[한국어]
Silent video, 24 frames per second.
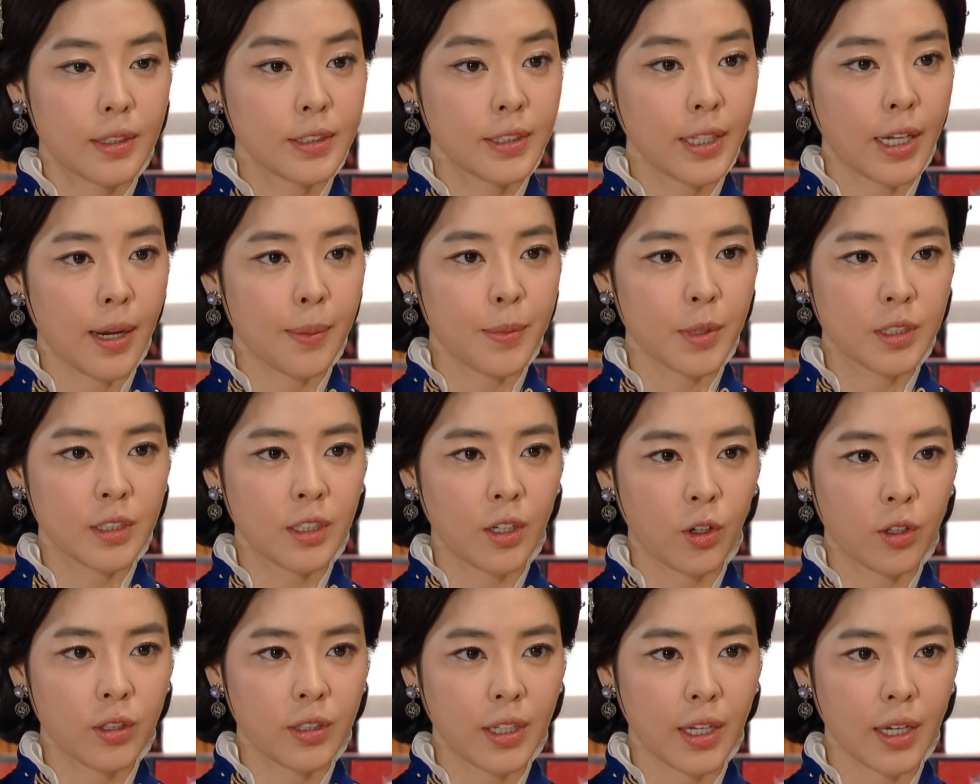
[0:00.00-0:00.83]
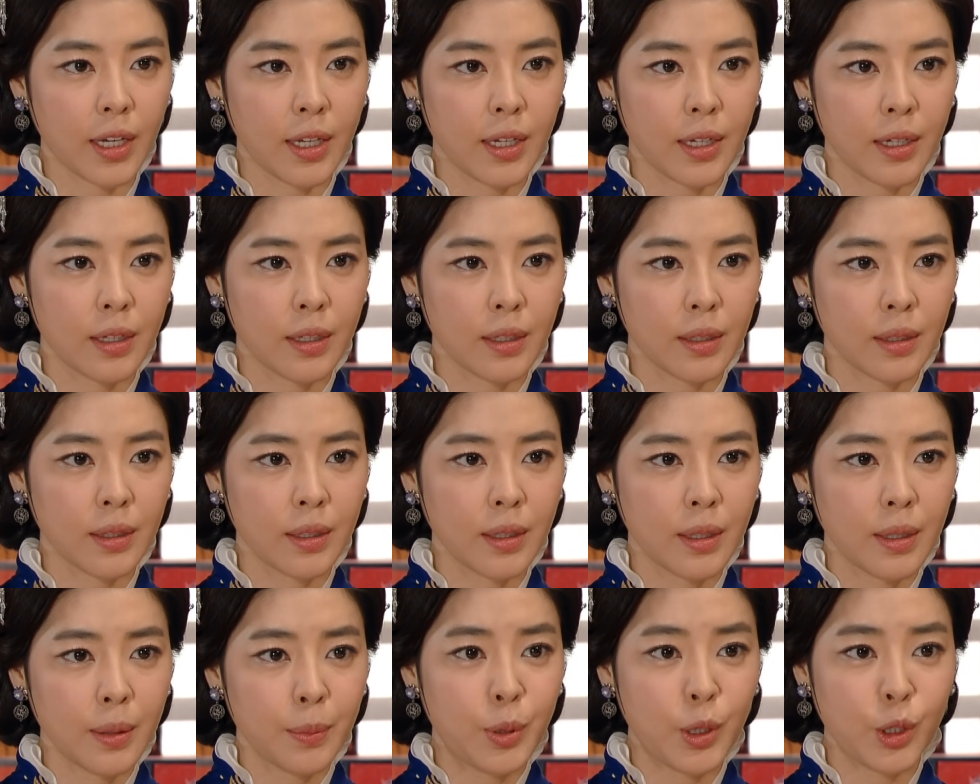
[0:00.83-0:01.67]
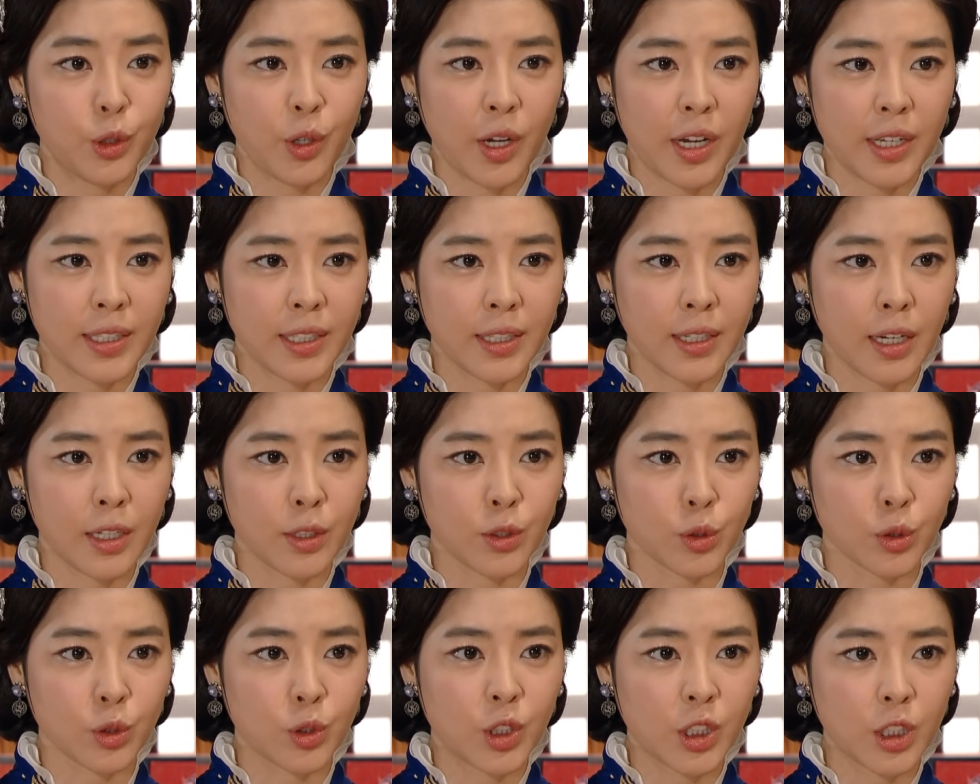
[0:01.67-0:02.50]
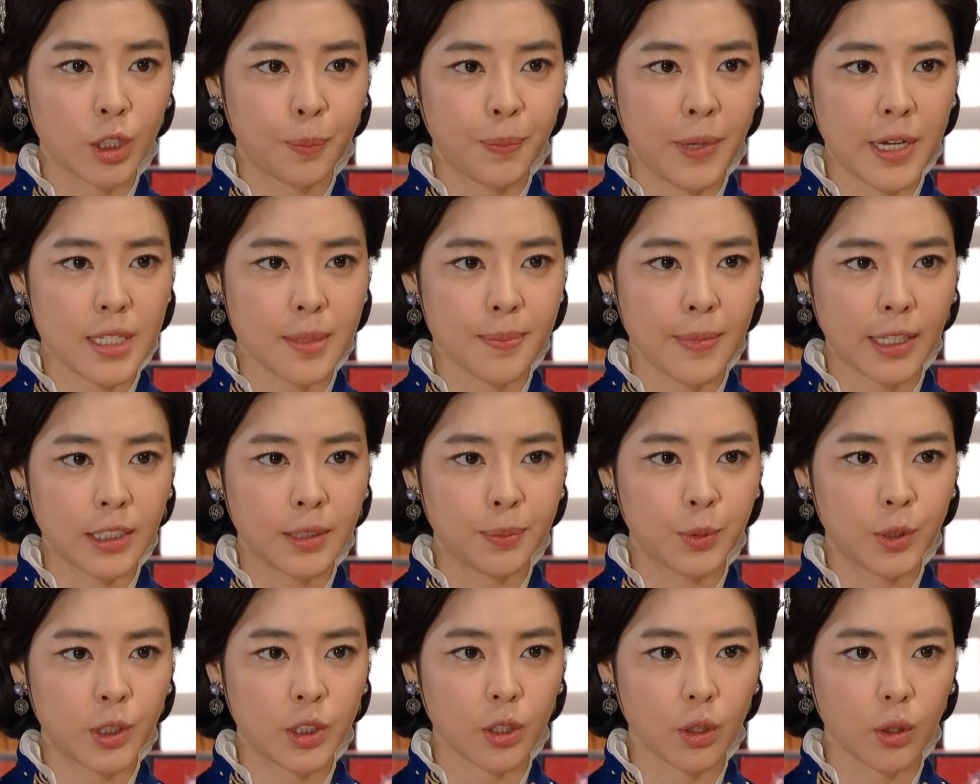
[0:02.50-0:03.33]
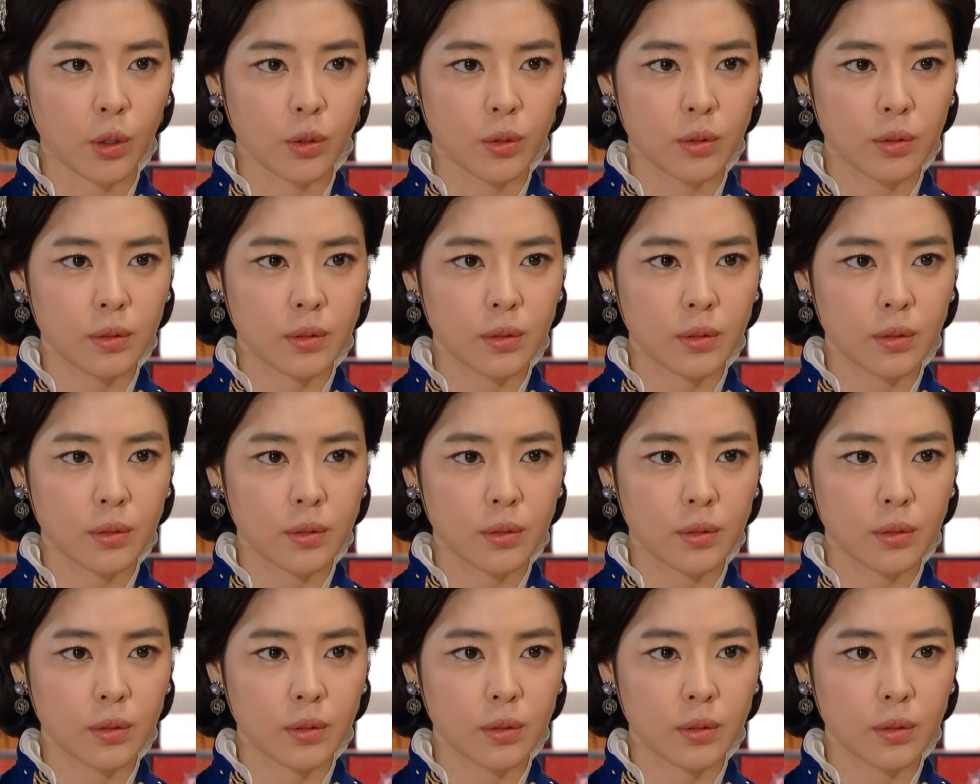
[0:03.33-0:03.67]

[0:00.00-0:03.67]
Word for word: 사람은 그렇게 비루한 인간으로 취급하지 마십시오.